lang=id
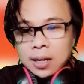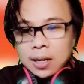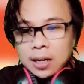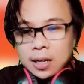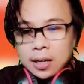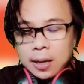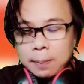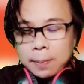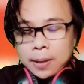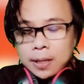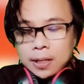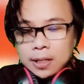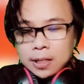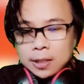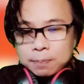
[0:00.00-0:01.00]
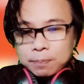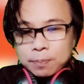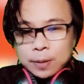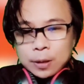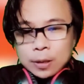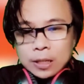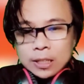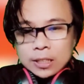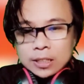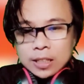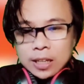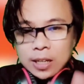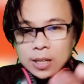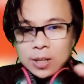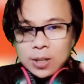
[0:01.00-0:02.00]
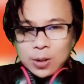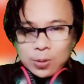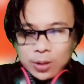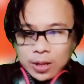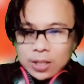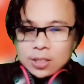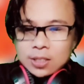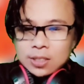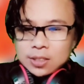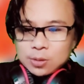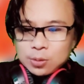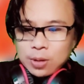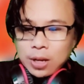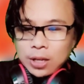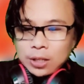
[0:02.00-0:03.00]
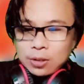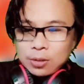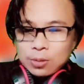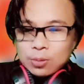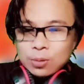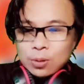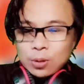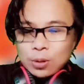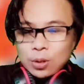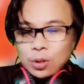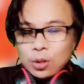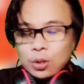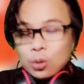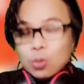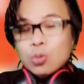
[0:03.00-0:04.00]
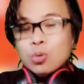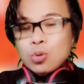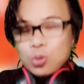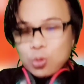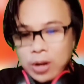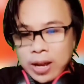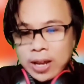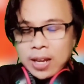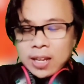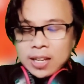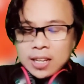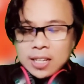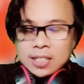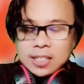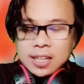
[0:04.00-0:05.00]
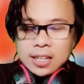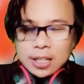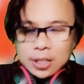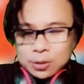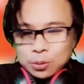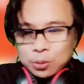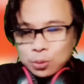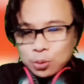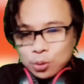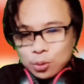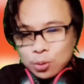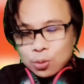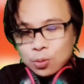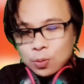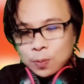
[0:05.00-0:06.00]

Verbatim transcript: uh, apa linknya oke okay, sudah itu tunggu deh nah, kalian tunggu